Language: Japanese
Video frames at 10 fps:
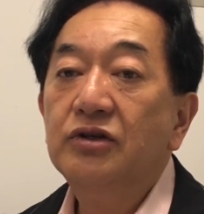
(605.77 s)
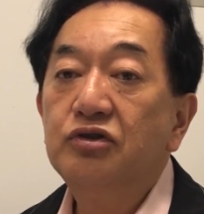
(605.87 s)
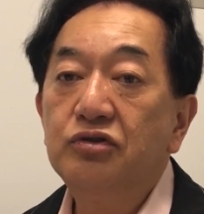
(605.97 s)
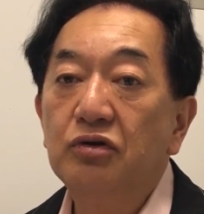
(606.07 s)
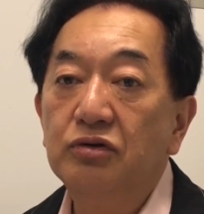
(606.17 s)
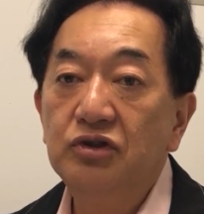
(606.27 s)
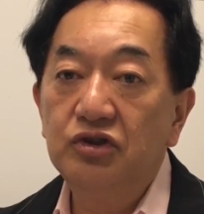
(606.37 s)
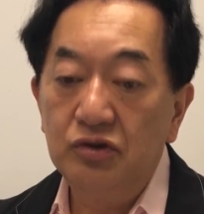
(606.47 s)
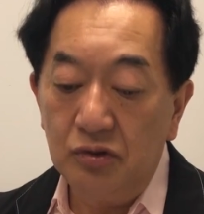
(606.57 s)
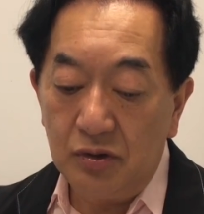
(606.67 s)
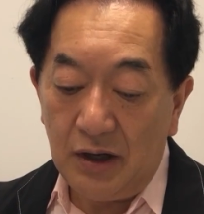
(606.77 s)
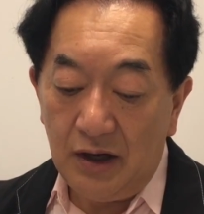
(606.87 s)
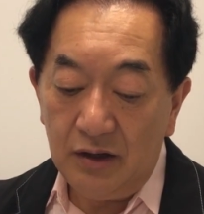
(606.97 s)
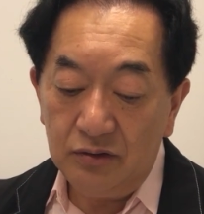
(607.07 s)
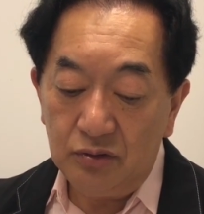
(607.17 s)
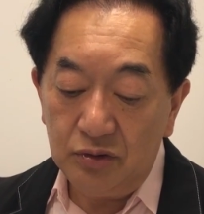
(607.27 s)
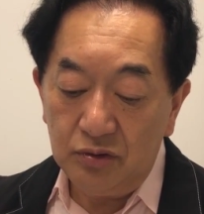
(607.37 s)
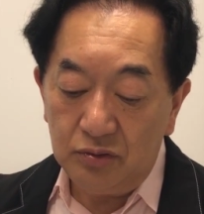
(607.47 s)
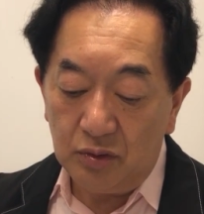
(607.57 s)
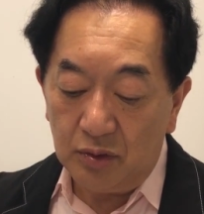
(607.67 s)
首相にしようかと
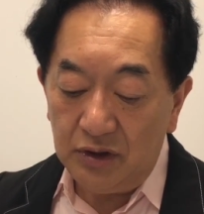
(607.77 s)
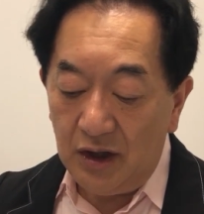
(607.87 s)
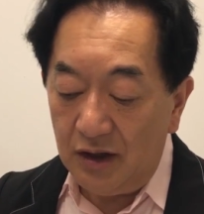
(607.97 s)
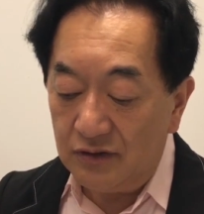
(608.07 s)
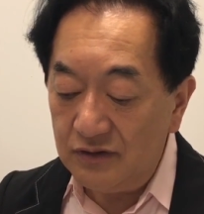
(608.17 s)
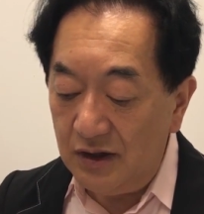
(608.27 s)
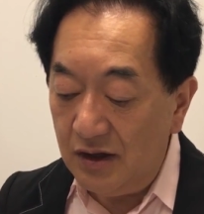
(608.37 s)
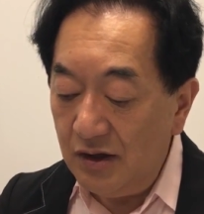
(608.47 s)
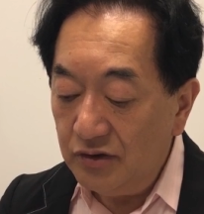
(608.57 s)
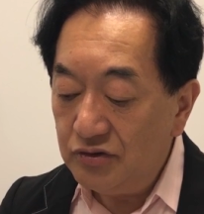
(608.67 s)
いう時でですね